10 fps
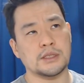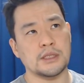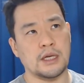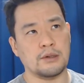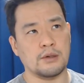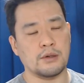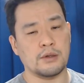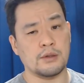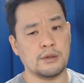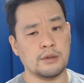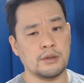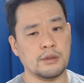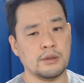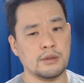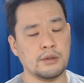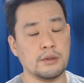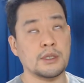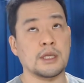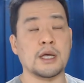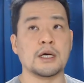あ
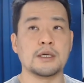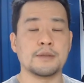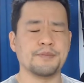のー、なんだ、